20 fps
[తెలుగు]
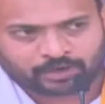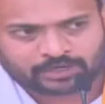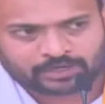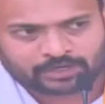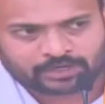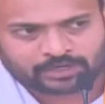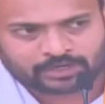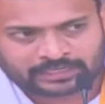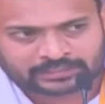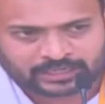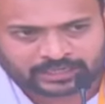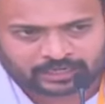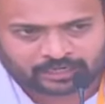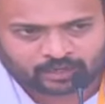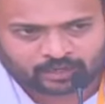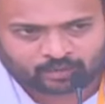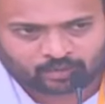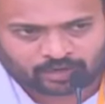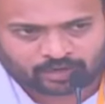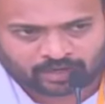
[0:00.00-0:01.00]
పొరపాట్లు ఏం
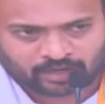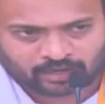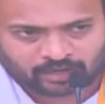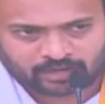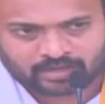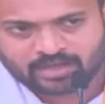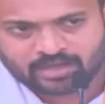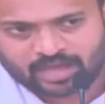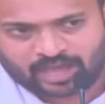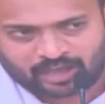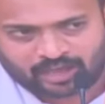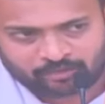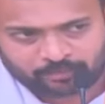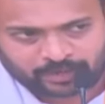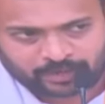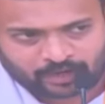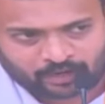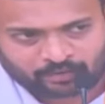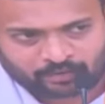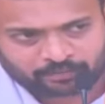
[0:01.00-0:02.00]
జరిగినా కూడా అవి
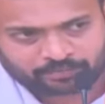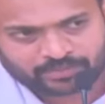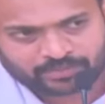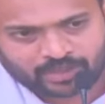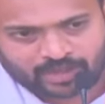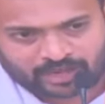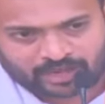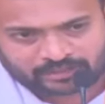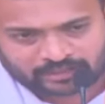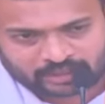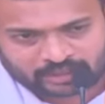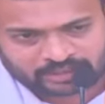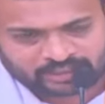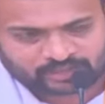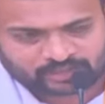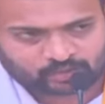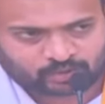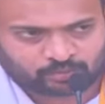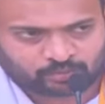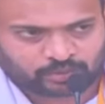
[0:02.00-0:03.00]
మనం అర్థం
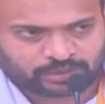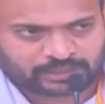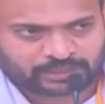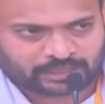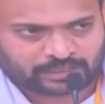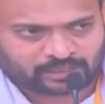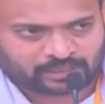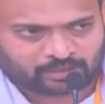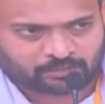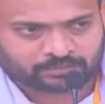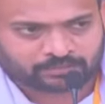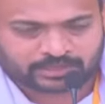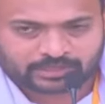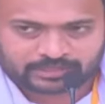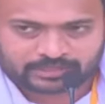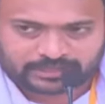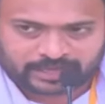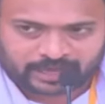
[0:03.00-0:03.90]
చేసుకుని ముందుకెళ్దాం